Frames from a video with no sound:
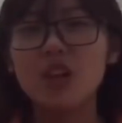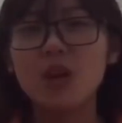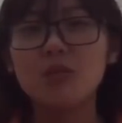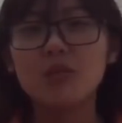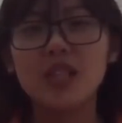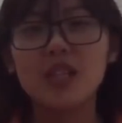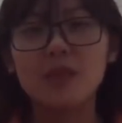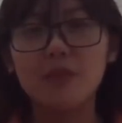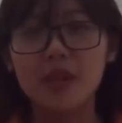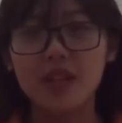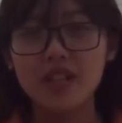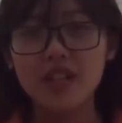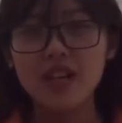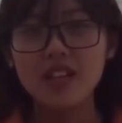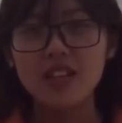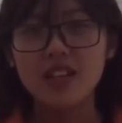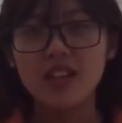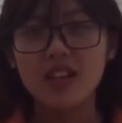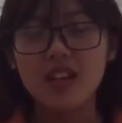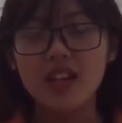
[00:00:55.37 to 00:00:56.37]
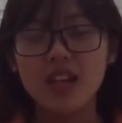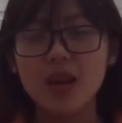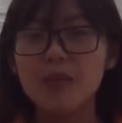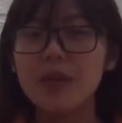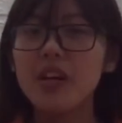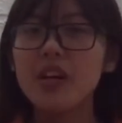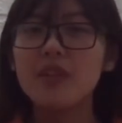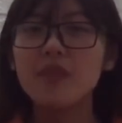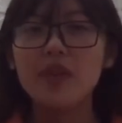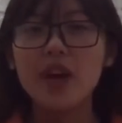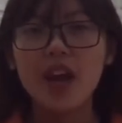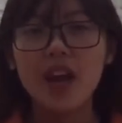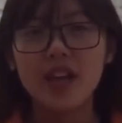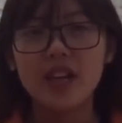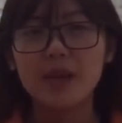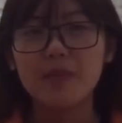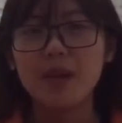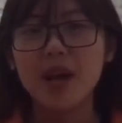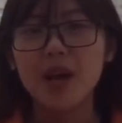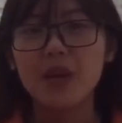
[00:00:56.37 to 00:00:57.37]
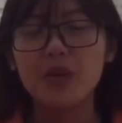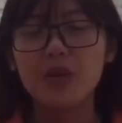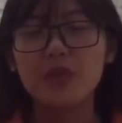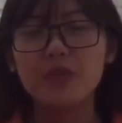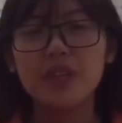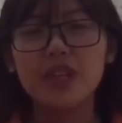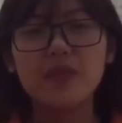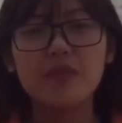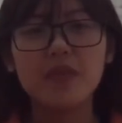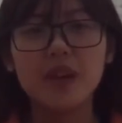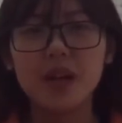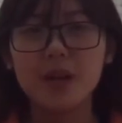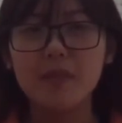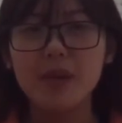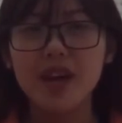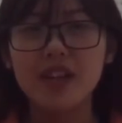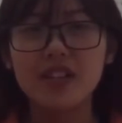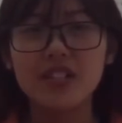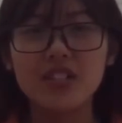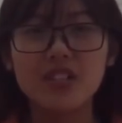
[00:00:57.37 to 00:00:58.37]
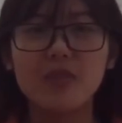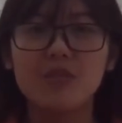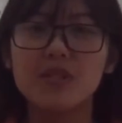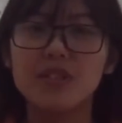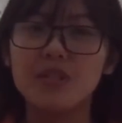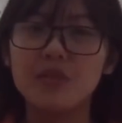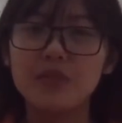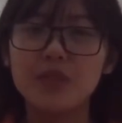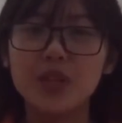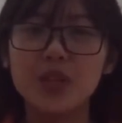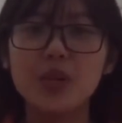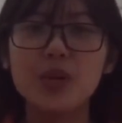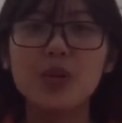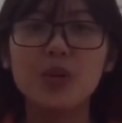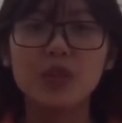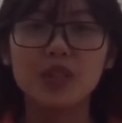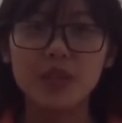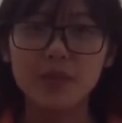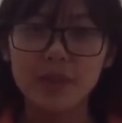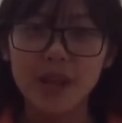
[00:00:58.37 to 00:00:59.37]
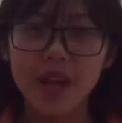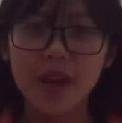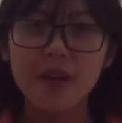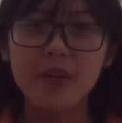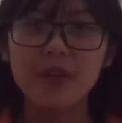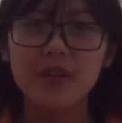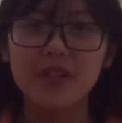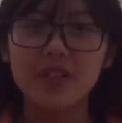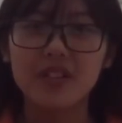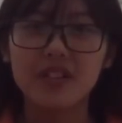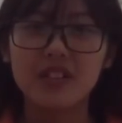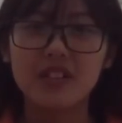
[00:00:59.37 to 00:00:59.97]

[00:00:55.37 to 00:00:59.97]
thông tin mới nhất Cảm ơn và hẹn gặp lại quý vị và các bạn trong những video tiếp theo.